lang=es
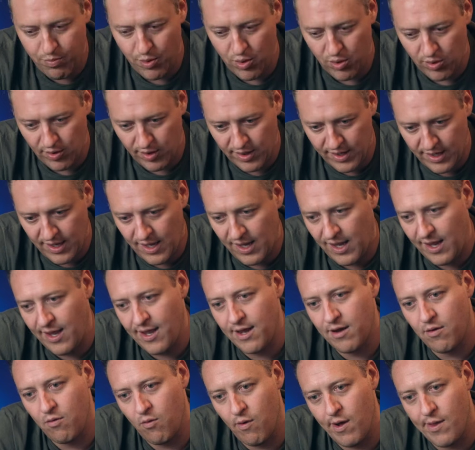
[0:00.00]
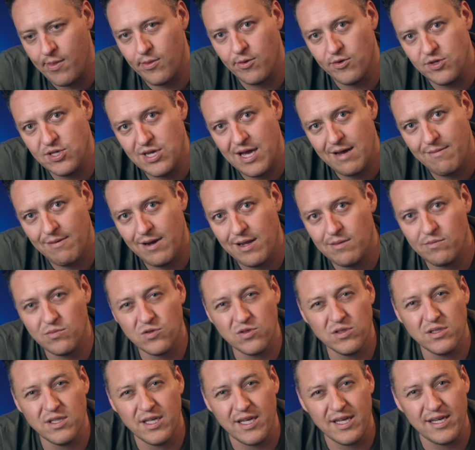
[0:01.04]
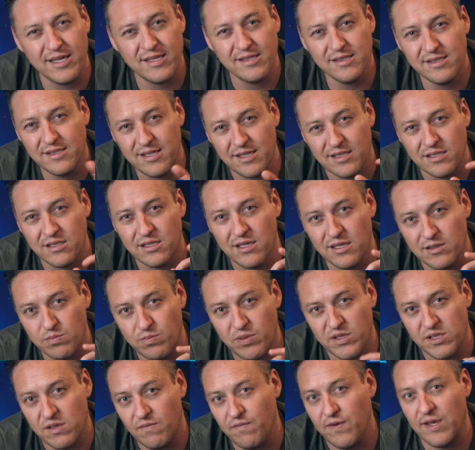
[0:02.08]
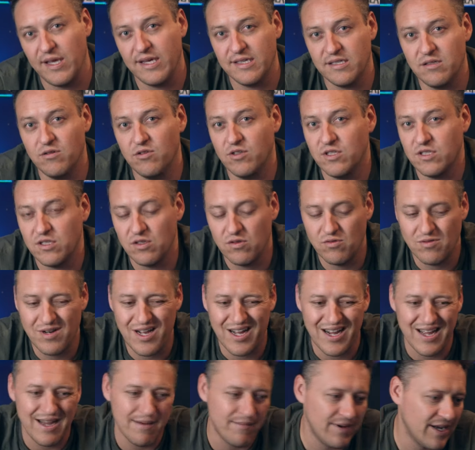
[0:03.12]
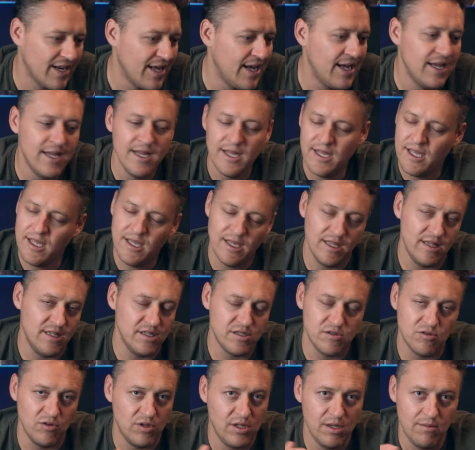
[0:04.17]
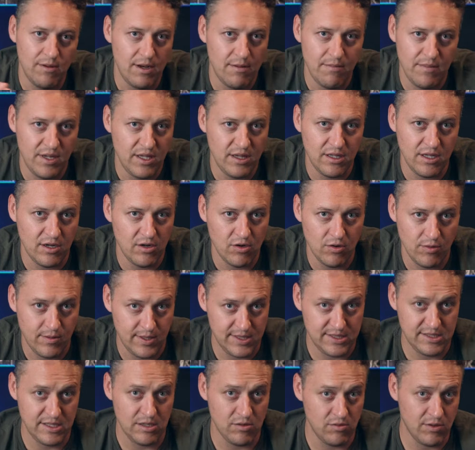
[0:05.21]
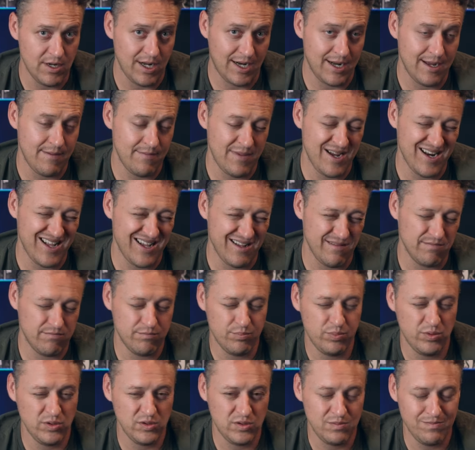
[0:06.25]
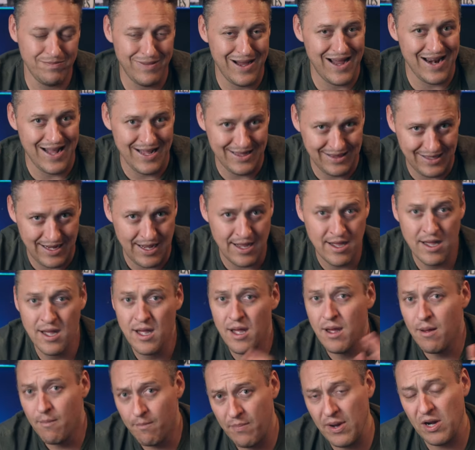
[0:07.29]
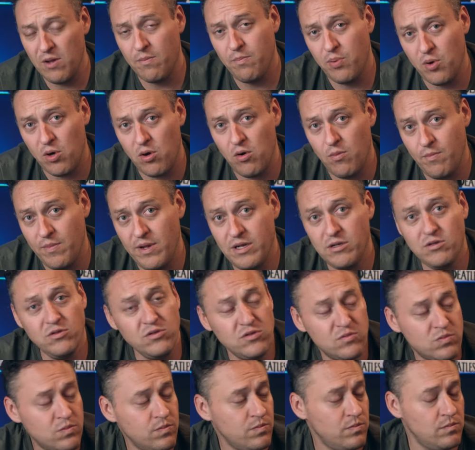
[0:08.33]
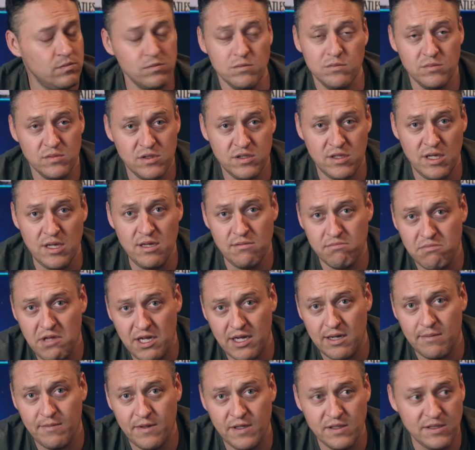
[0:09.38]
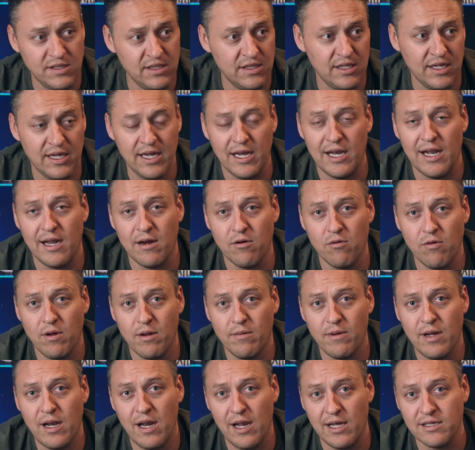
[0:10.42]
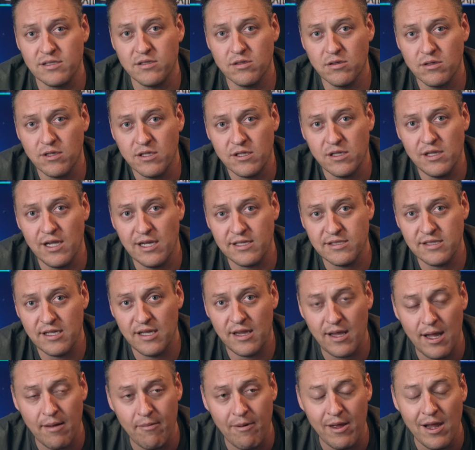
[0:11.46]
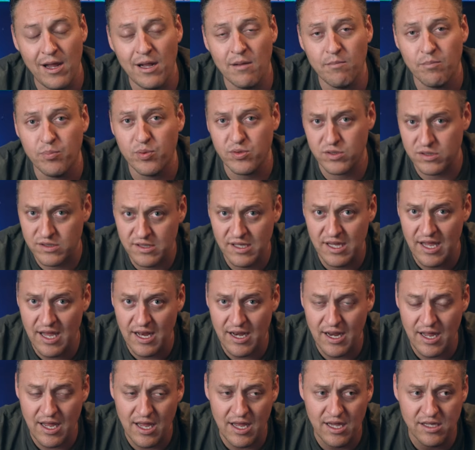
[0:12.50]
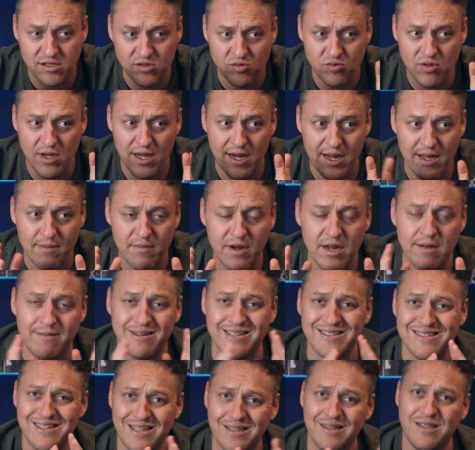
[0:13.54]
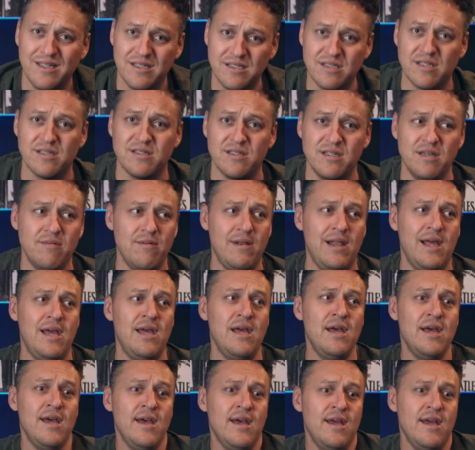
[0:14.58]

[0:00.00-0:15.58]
porque cuando ya hablamos de estas especificaciones en una cámara, indiscutiblemente no va a ser una cámara pues barata, pero por lo menos sí, déjame decirte que la nueva, la, la ZB, pues tiene, es una cámara bastante accesible